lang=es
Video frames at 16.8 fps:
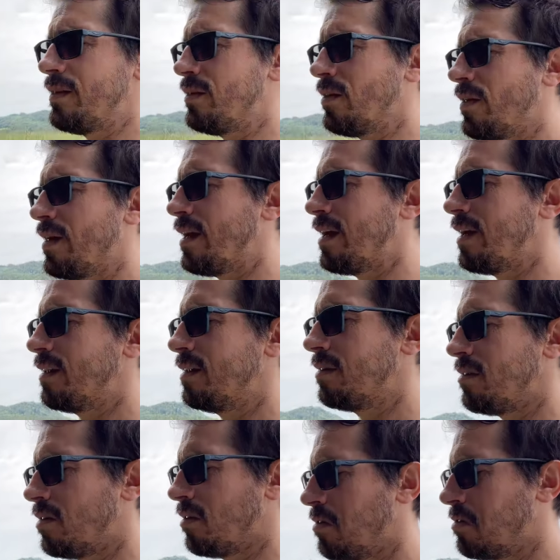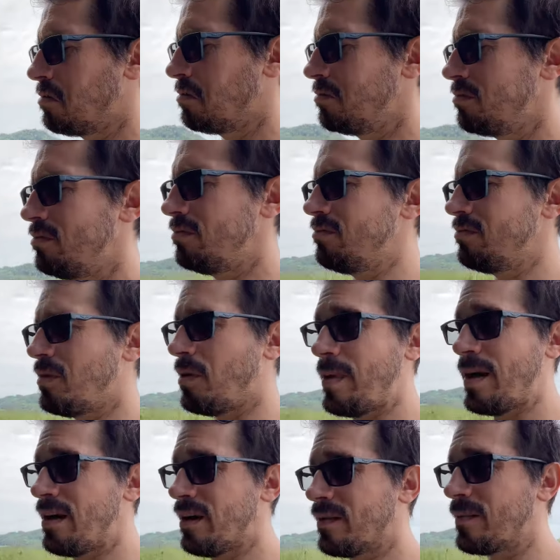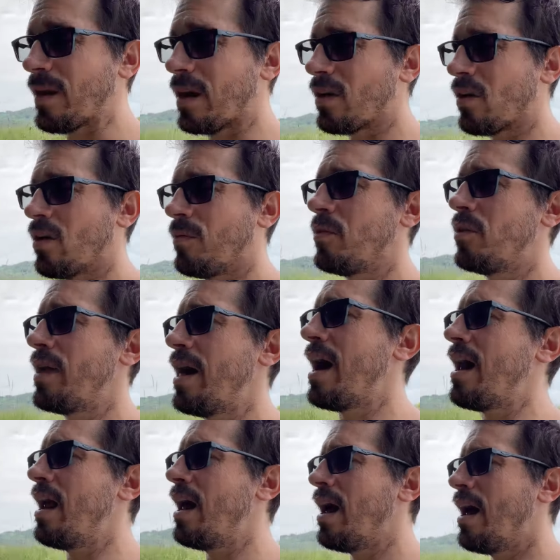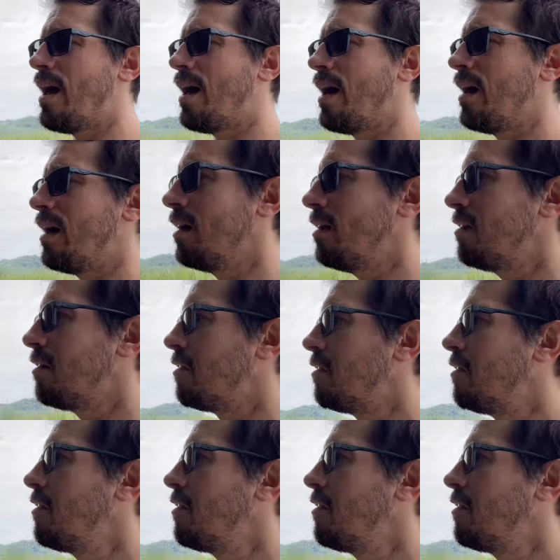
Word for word: Entonces no, no me... Como ya